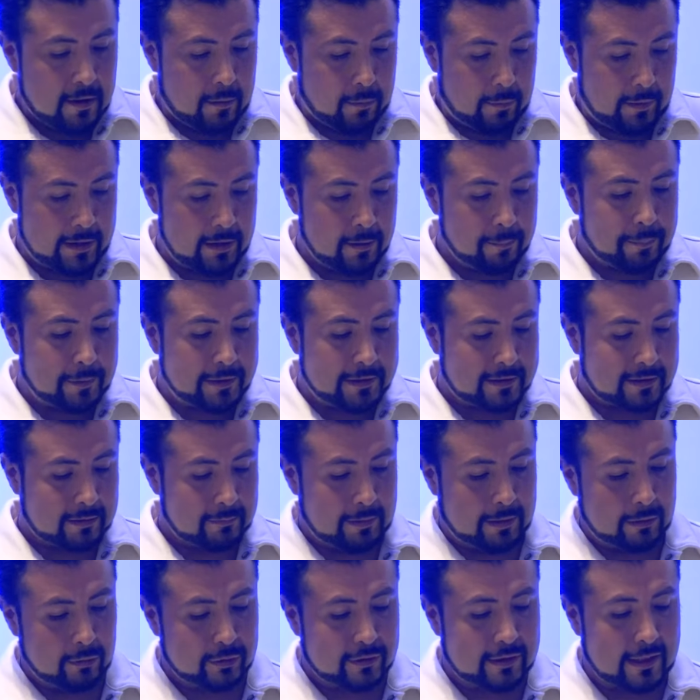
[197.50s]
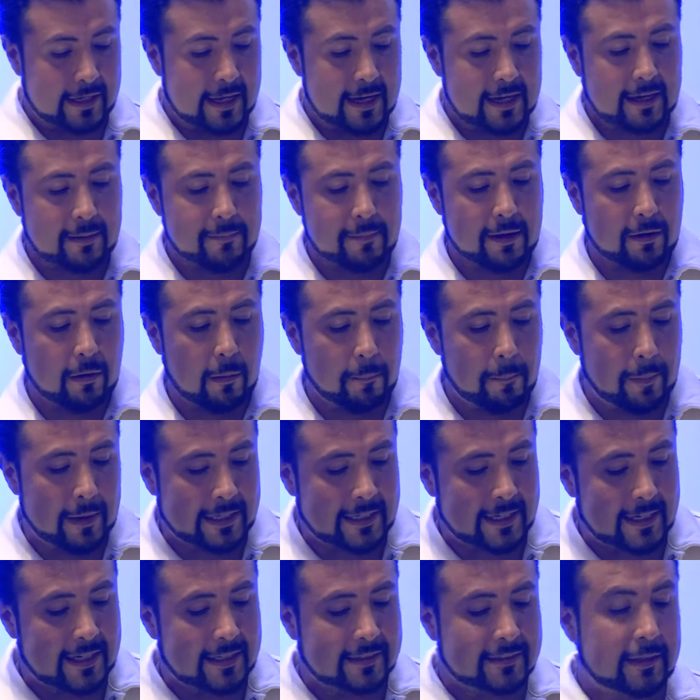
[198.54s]
Bueno, pues me gustaría que me
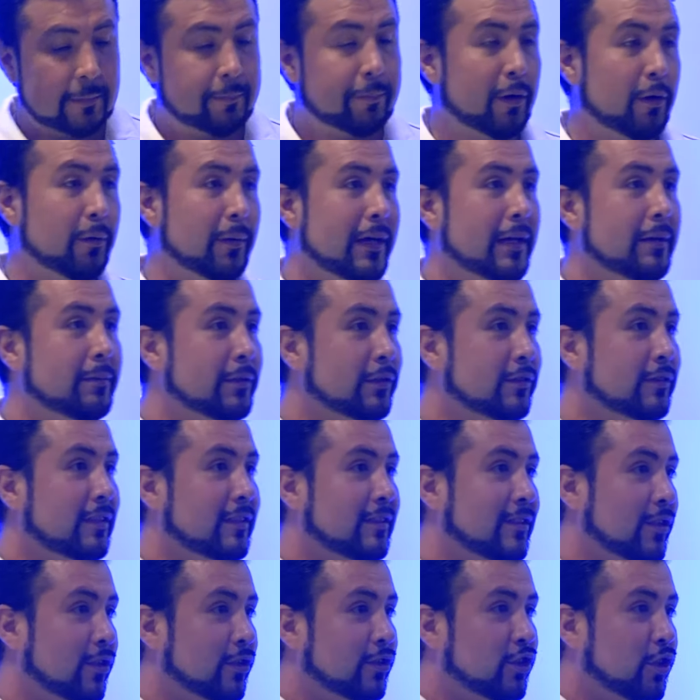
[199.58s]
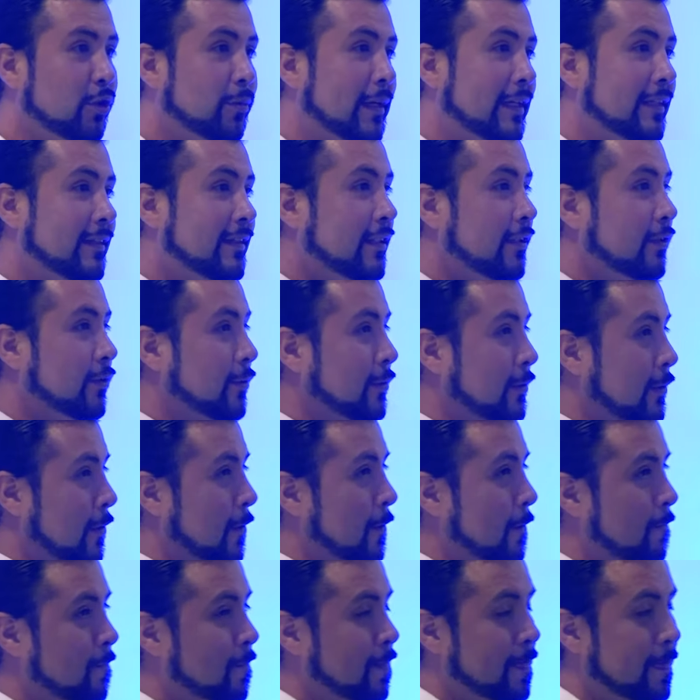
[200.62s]
acompañaras a Proverbios 18,
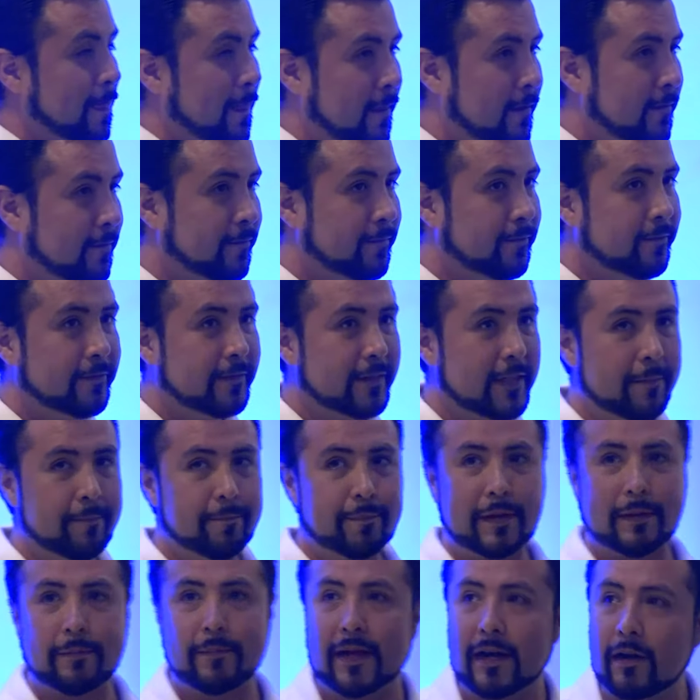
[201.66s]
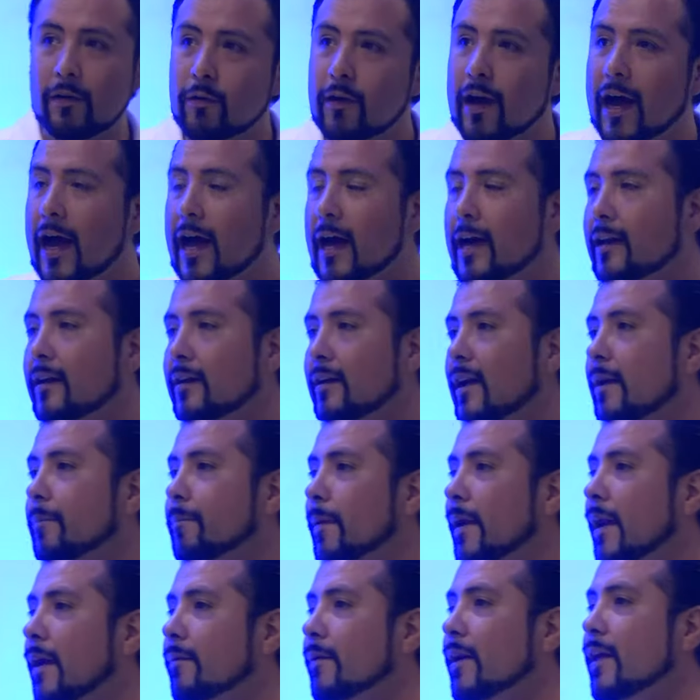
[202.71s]
21. Y en primer lugar, la
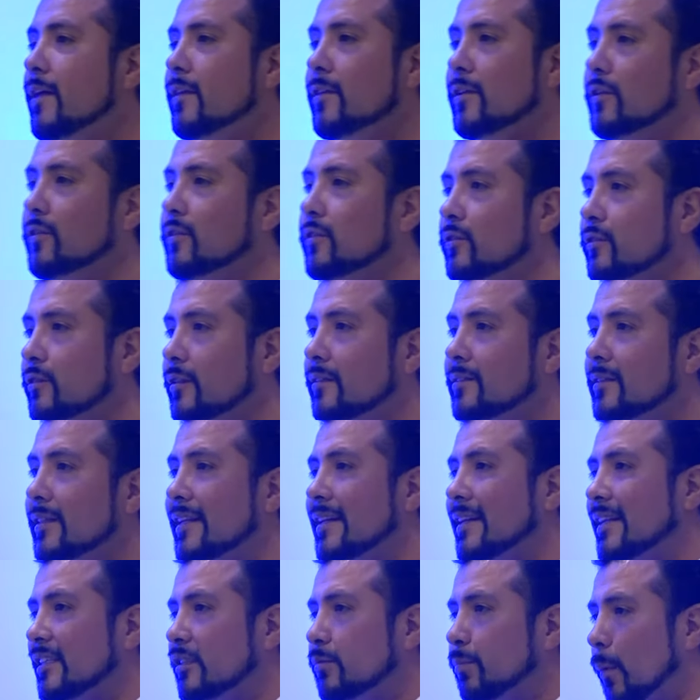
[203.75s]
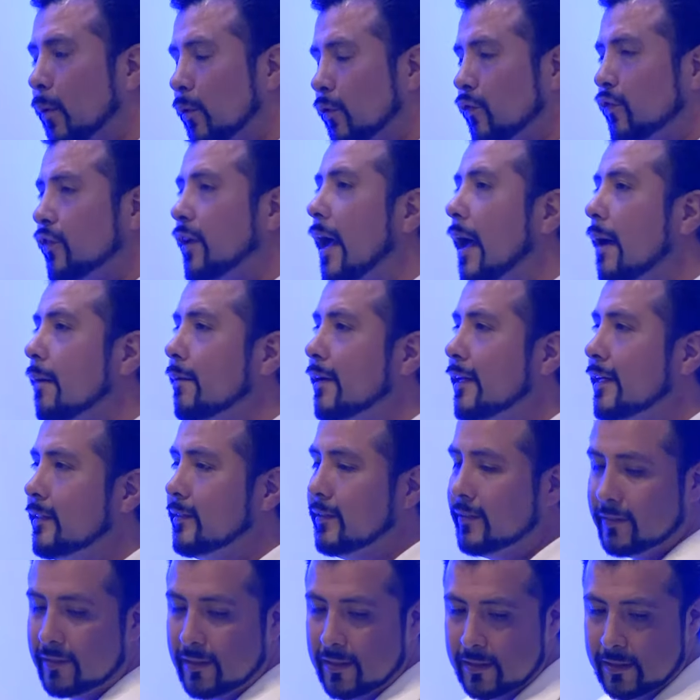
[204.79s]
palabra de Dios nos hace
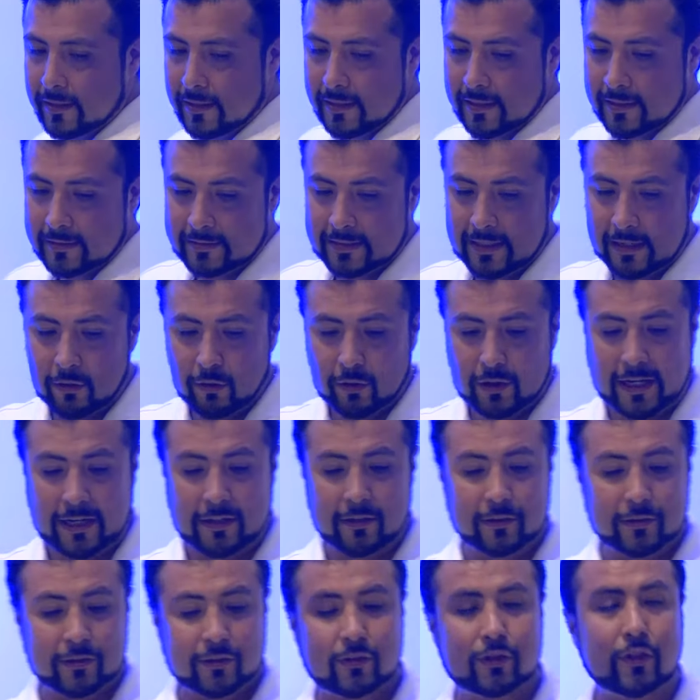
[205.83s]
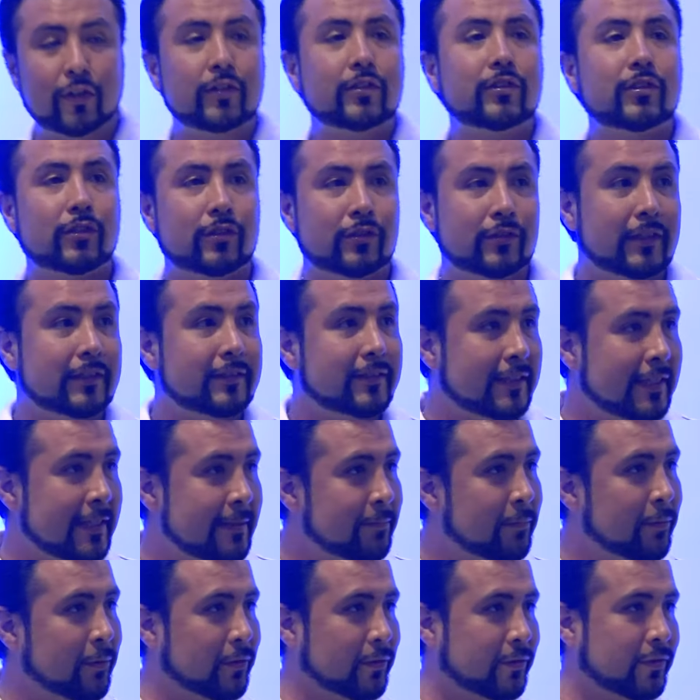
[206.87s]
responsables de lo que nosotros
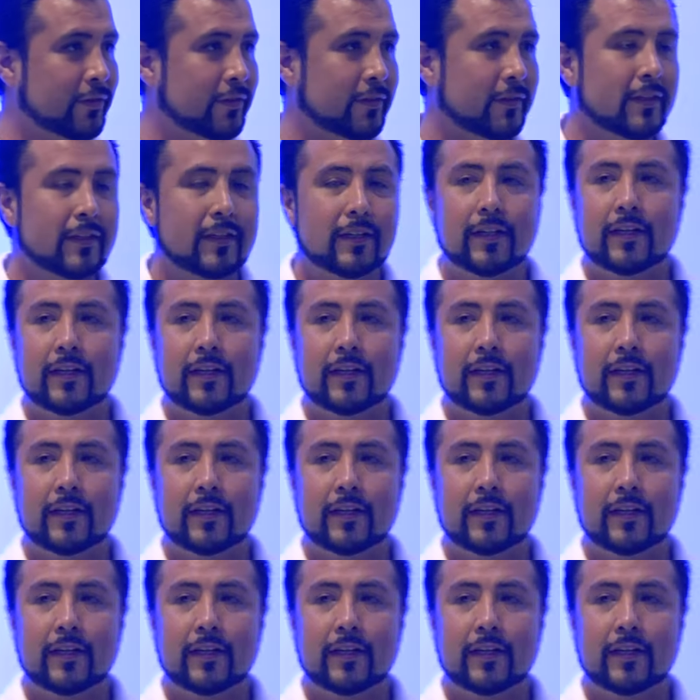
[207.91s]
decimos.